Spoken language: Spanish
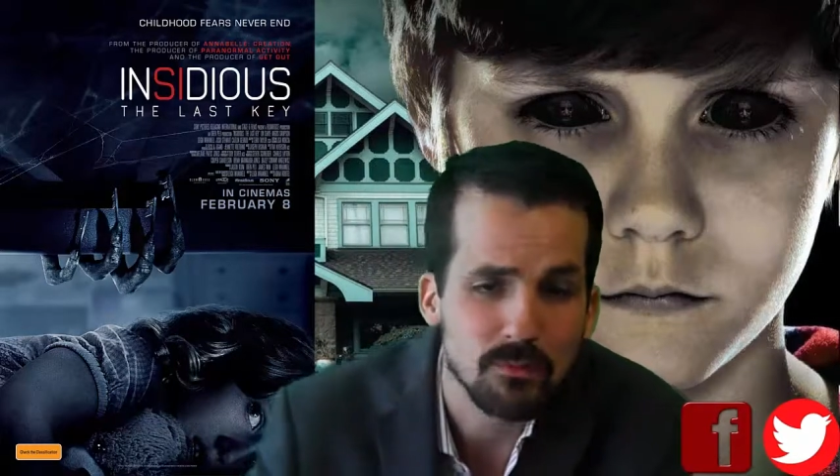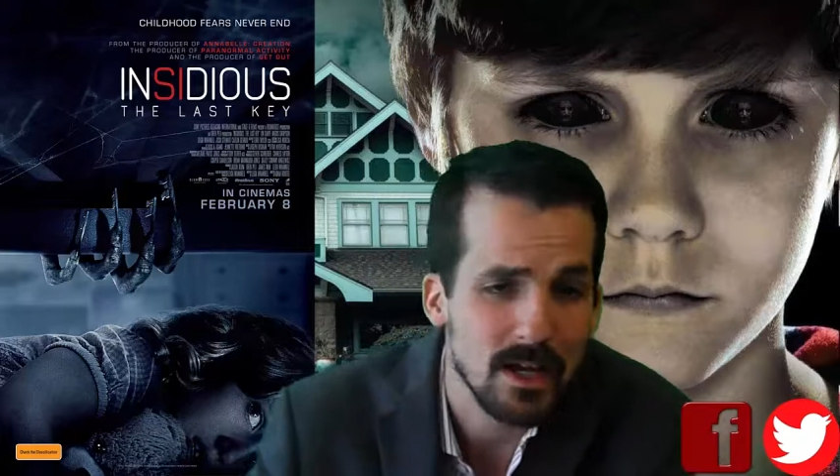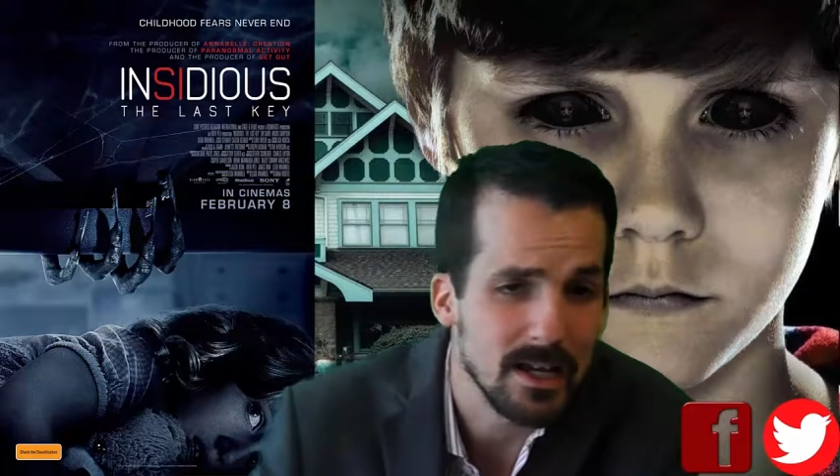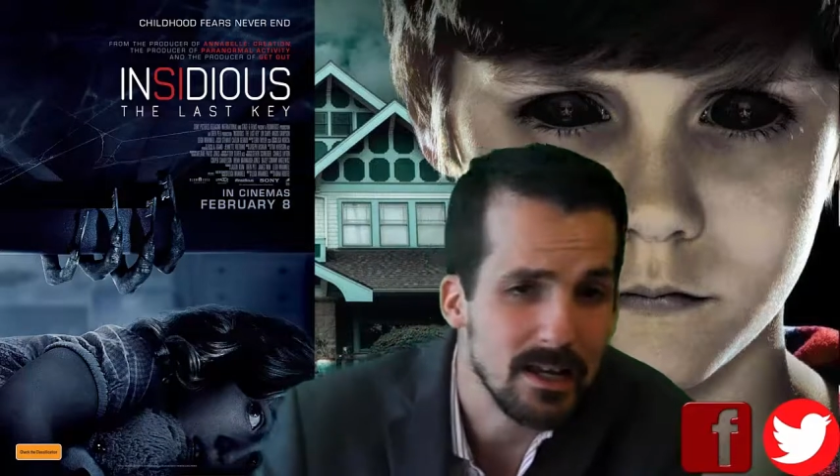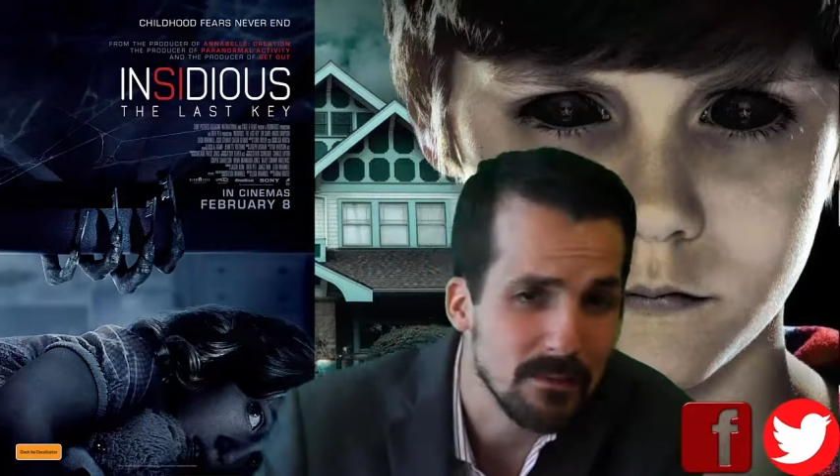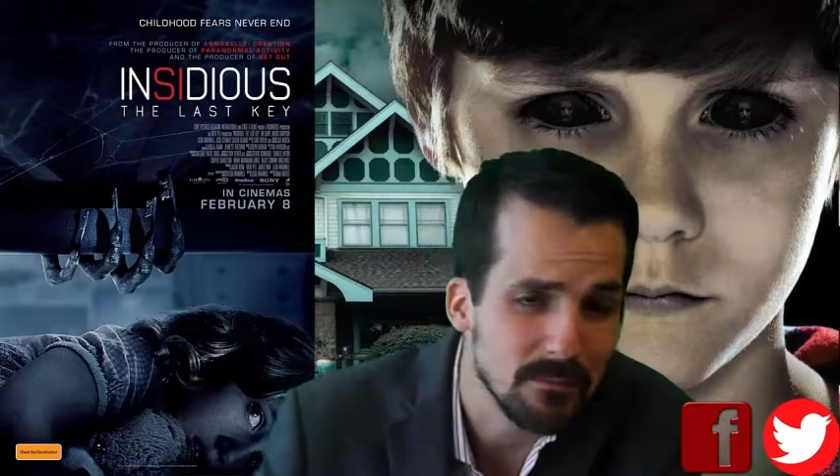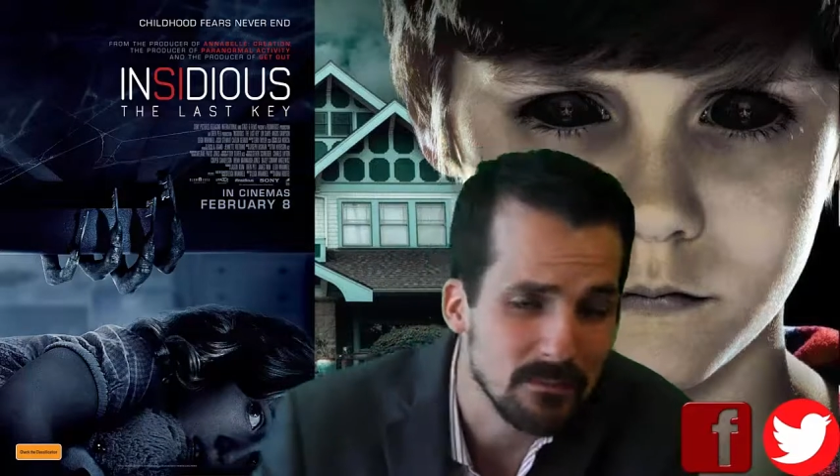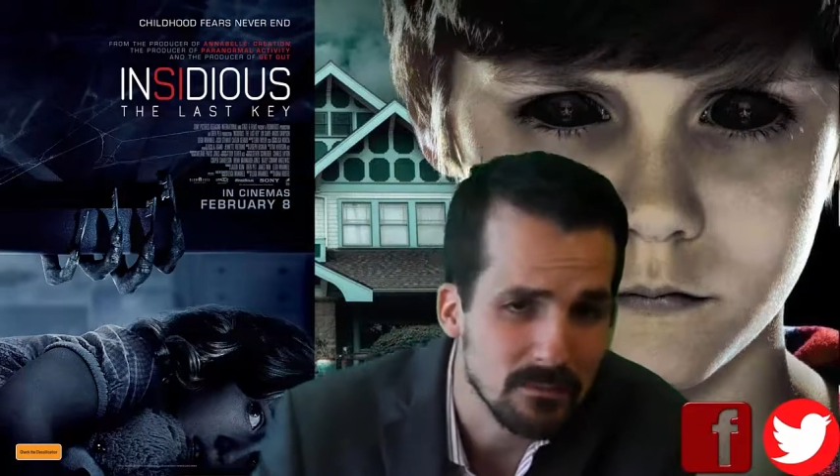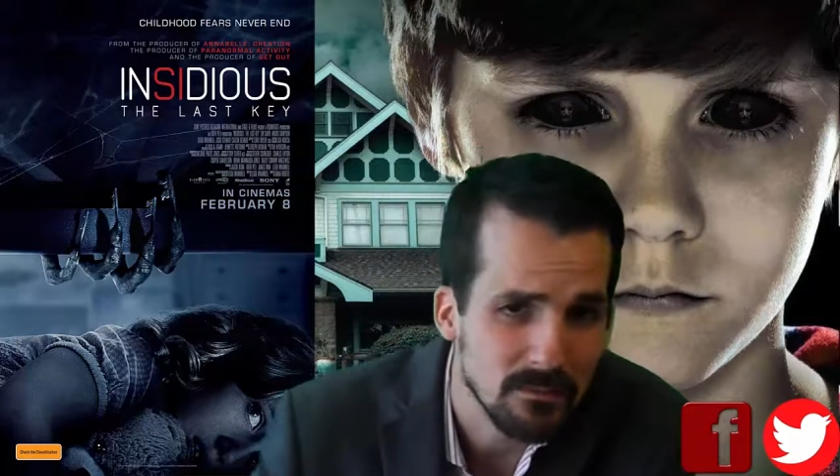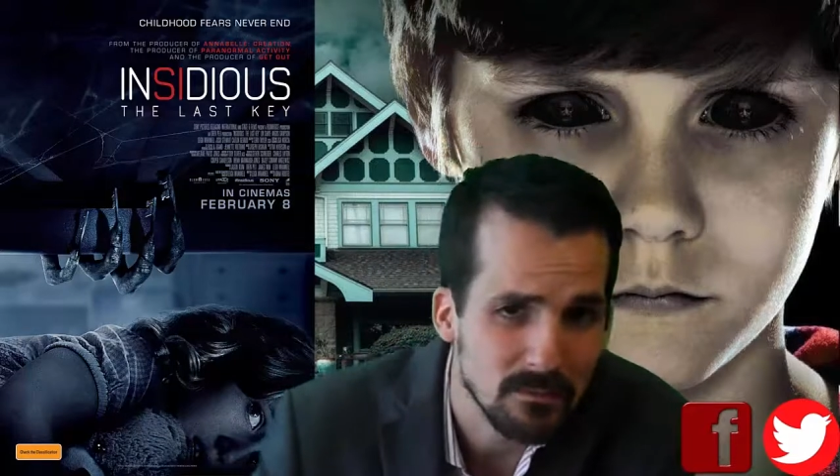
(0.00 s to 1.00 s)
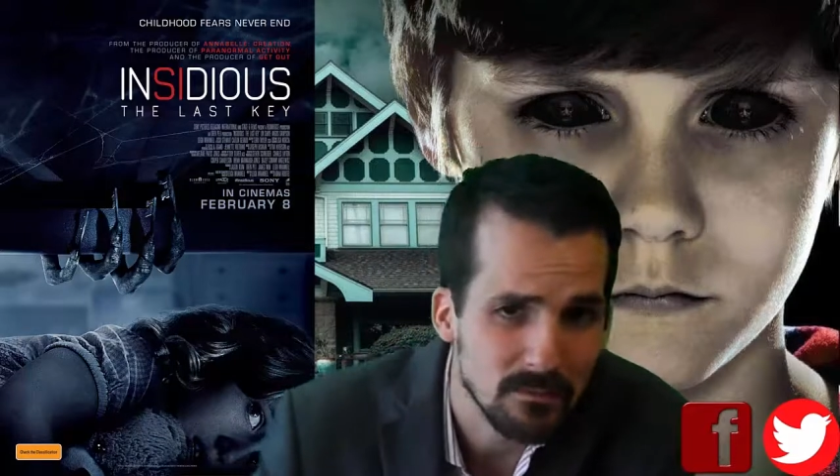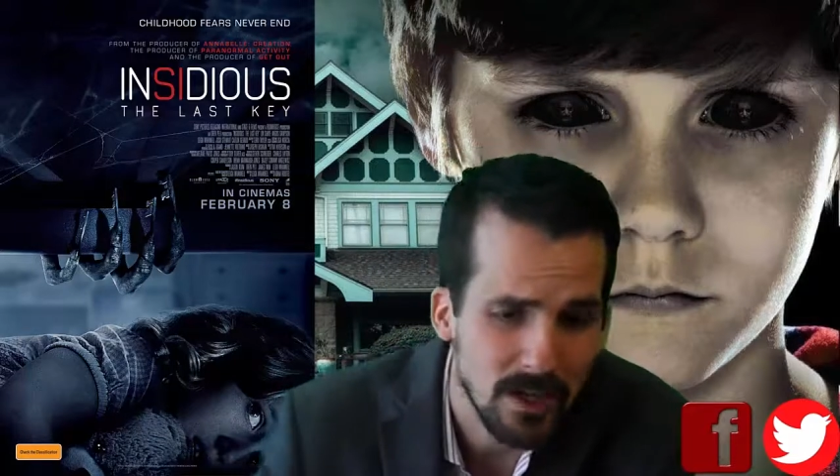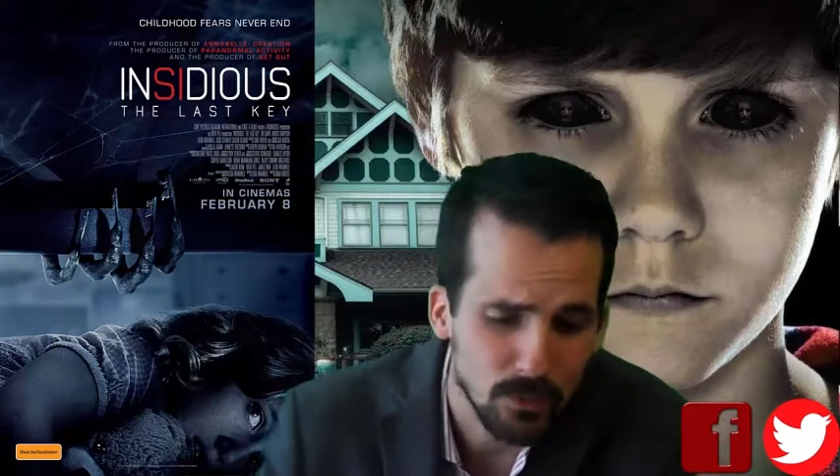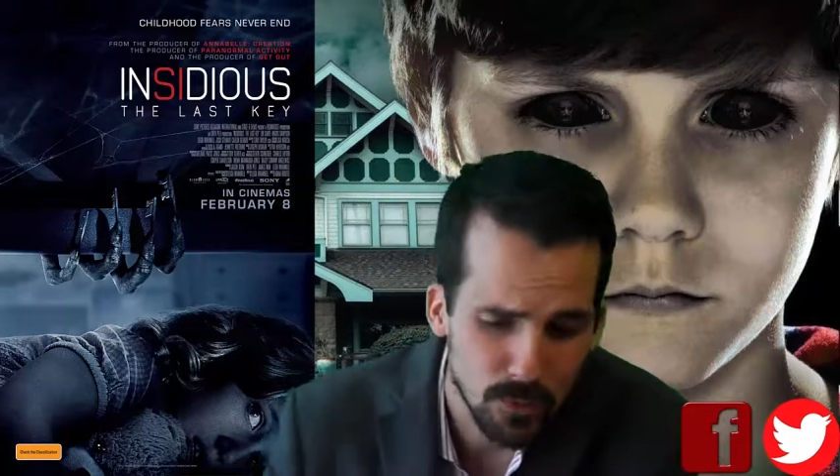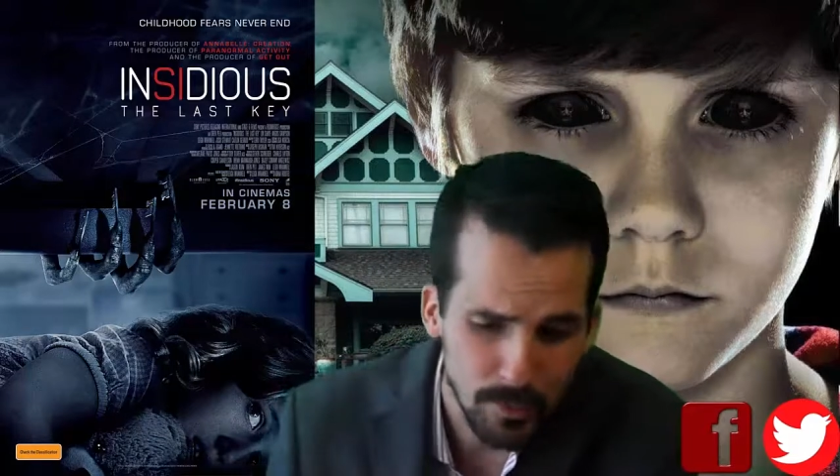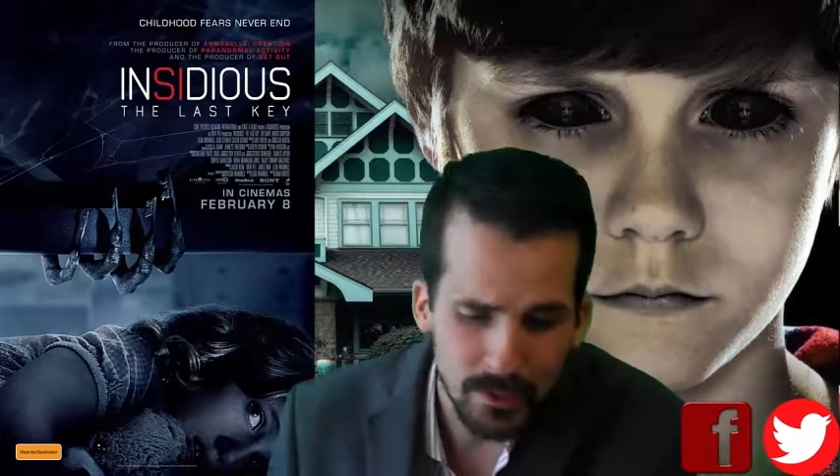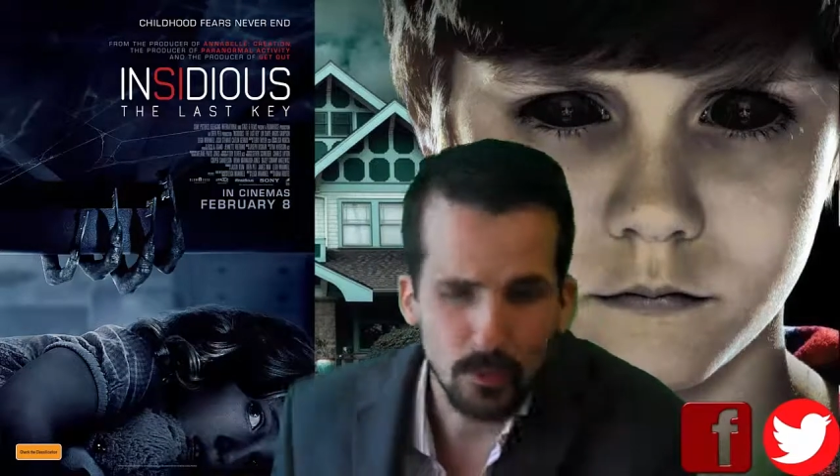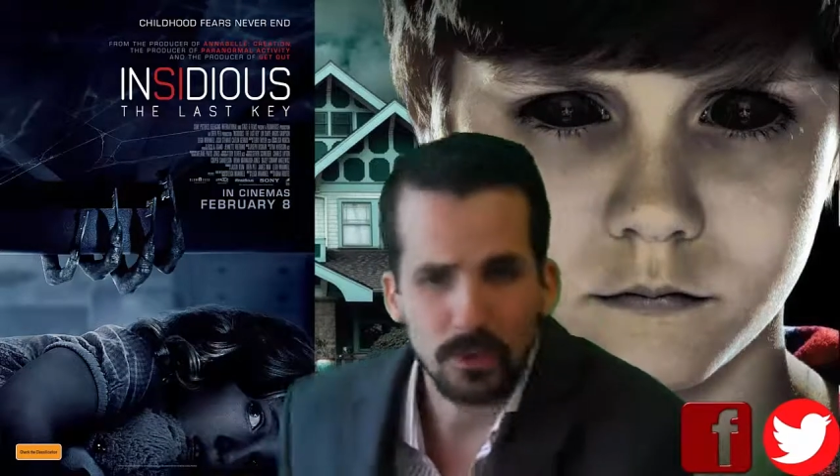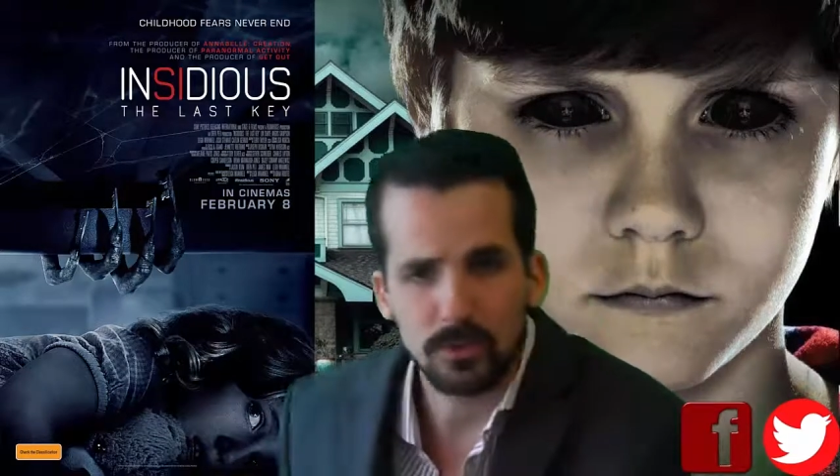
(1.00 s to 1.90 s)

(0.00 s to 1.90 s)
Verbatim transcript: a ir a otro evento que